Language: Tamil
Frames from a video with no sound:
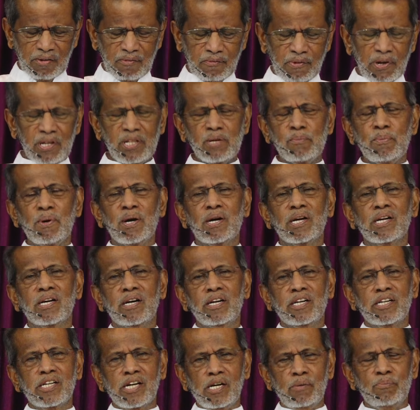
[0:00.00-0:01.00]
வேத
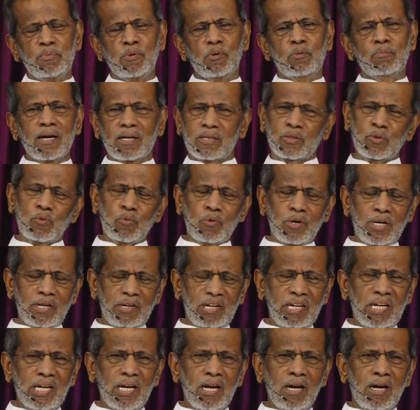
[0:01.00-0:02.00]
பாடங்களை கேட்போம் கர்த்தவங்களை உங்களை
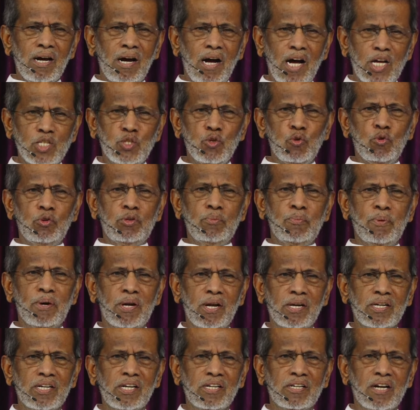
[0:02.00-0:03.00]

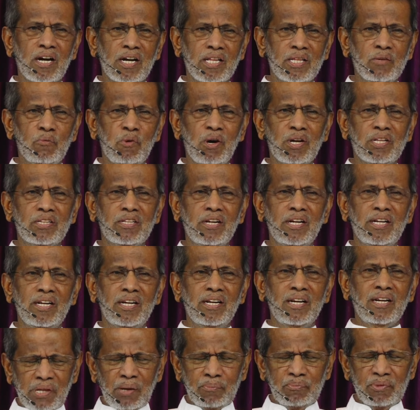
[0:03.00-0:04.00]
ஆசீர்வதிப்பாராக கடந்த வாரத்தில்
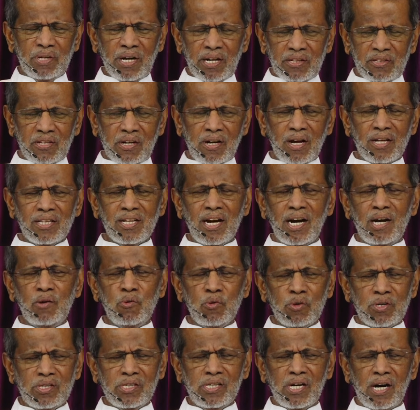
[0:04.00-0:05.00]
நாம் நினைத்திராத
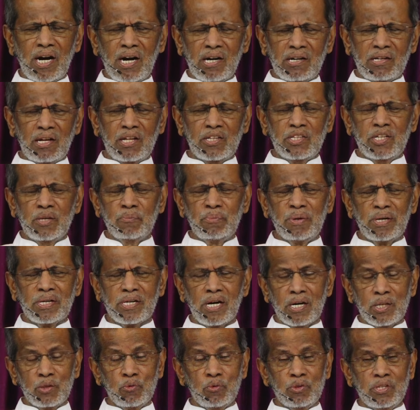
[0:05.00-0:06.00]
அளவுக்கு அதிக பேர்
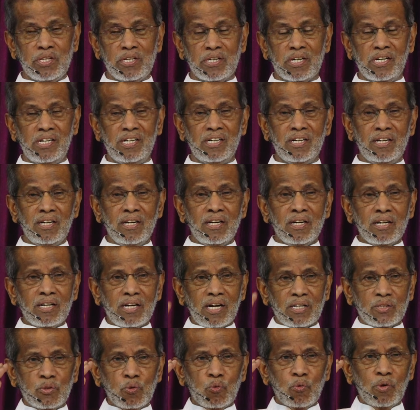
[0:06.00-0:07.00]
கடந்து வந்தீர்கள்
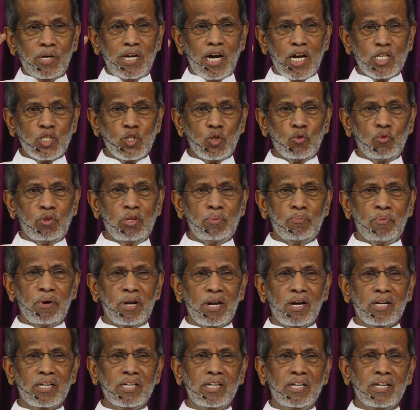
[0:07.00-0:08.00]
கர்த்தவங்களை உங்களை
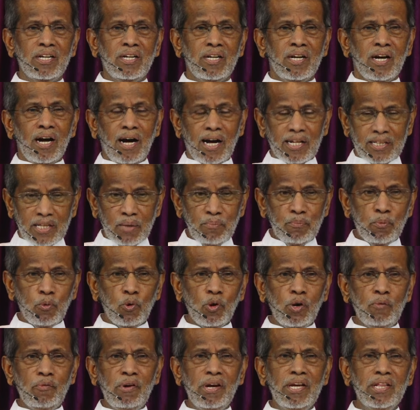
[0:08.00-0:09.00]
ஆசீர்வதிப்பாராக அதை
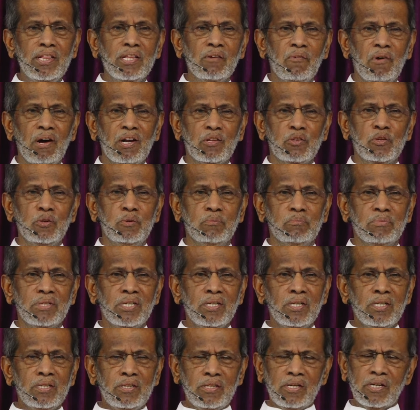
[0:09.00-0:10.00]
போலவே இந்த வாரத்திலும்
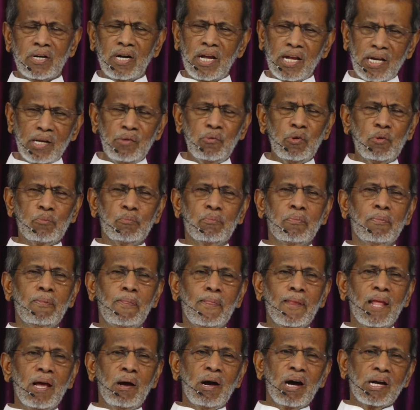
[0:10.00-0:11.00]
நீங்கள் அனைவரும்
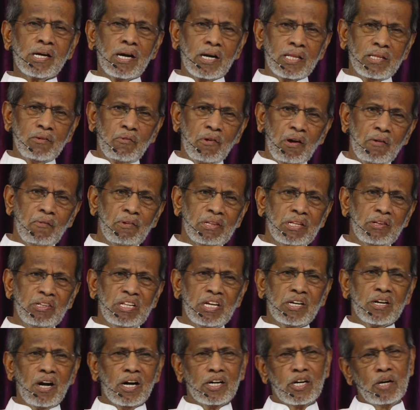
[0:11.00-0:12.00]
கடந்த வாரம்
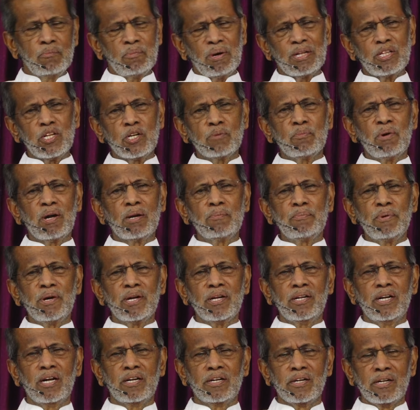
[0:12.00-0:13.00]
வந்ததை காட்டிலும் அதிகமான
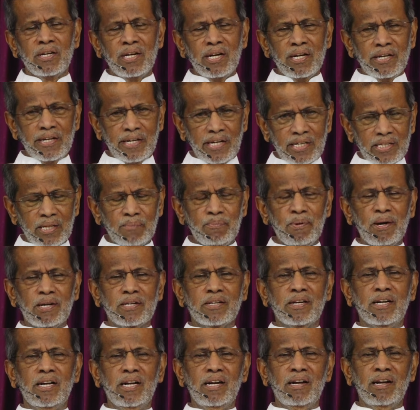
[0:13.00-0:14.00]
பேரை நான்
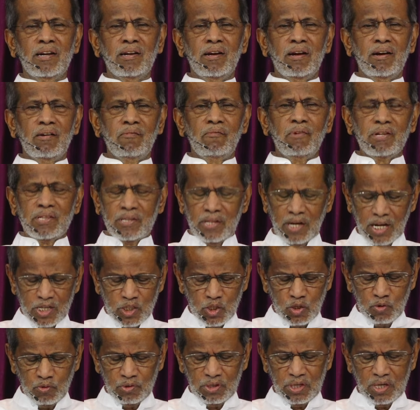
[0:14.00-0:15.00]
எதிர்பார்க்கிறேன் வந்து
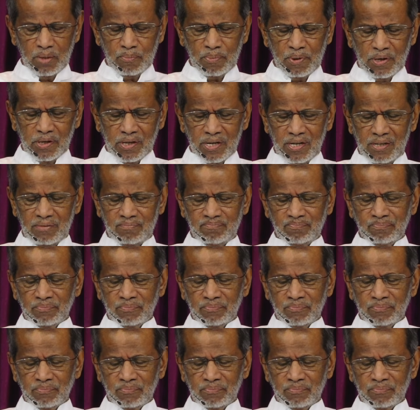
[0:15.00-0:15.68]
ஆசீர்வதிக்கப்படுங்கள்